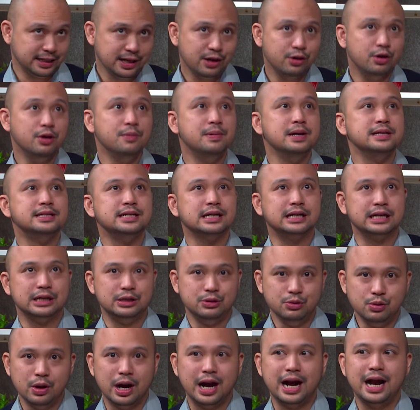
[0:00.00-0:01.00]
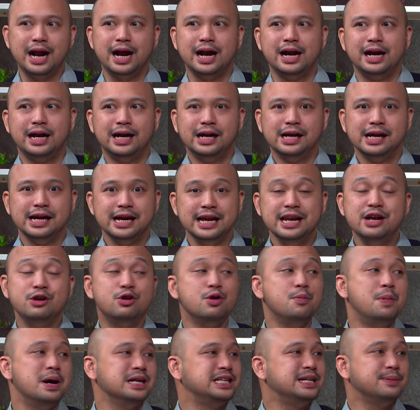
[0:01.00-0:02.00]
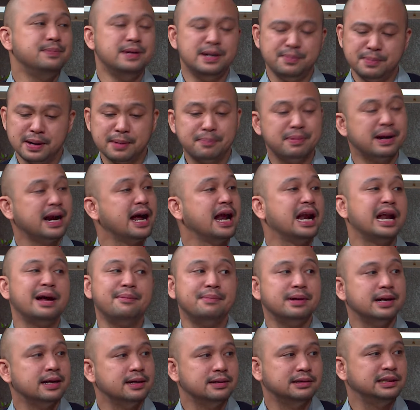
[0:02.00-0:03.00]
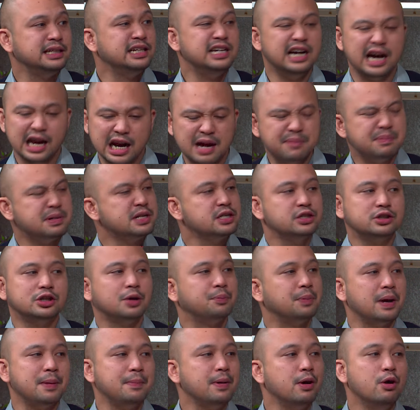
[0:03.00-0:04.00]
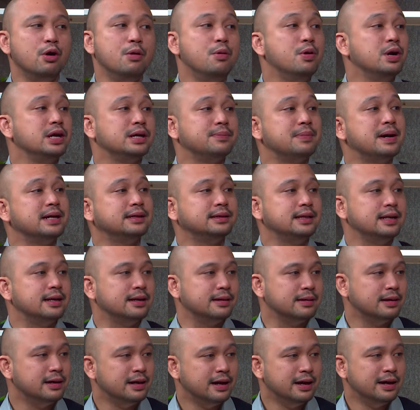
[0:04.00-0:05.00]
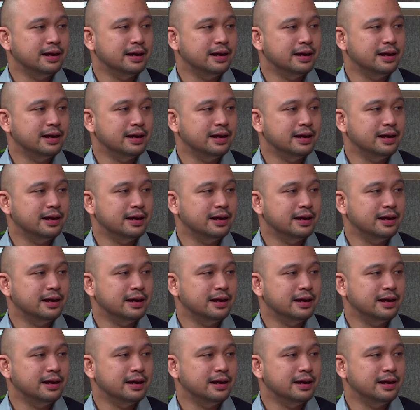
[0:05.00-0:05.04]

ketika gue baca kedua ini gue baca bener-bener per halaman tiga halaman stop emang gue mau nikmatin